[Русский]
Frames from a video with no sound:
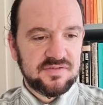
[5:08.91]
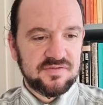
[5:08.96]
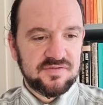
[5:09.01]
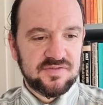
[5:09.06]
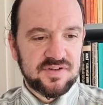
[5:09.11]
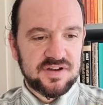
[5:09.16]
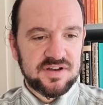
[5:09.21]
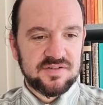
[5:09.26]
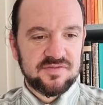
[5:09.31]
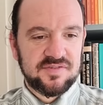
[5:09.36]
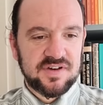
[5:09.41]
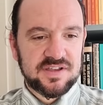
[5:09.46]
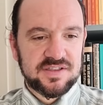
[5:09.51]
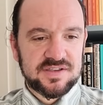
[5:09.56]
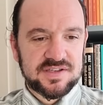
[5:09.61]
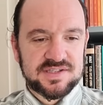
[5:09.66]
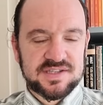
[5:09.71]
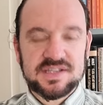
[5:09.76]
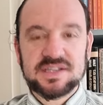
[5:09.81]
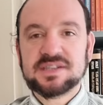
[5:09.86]
в
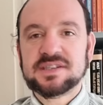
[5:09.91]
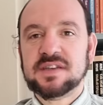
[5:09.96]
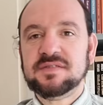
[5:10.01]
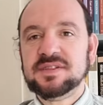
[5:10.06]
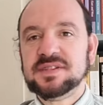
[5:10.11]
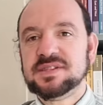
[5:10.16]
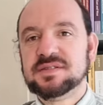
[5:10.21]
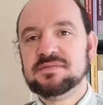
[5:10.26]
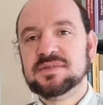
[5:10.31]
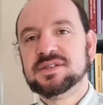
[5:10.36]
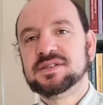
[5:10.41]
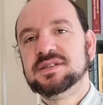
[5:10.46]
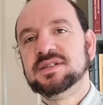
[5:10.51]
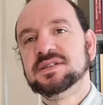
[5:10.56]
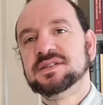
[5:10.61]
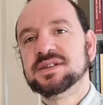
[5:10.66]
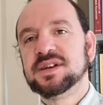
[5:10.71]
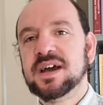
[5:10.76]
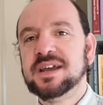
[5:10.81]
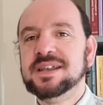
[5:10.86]
войне за независимость
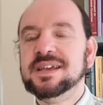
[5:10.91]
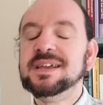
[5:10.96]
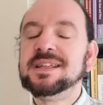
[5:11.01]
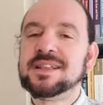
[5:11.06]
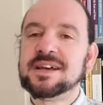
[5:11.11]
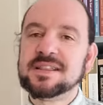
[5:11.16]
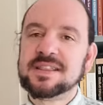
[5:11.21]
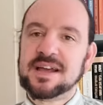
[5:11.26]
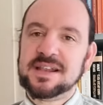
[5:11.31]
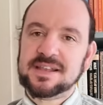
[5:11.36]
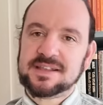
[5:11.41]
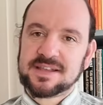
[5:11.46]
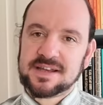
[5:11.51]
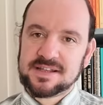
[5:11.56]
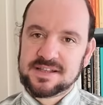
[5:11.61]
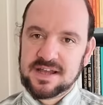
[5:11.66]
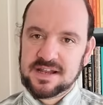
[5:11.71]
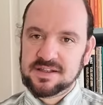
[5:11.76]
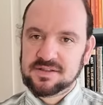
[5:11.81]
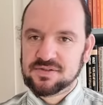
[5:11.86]
Израиля и так далее, и
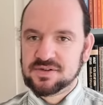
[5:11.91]
так далее.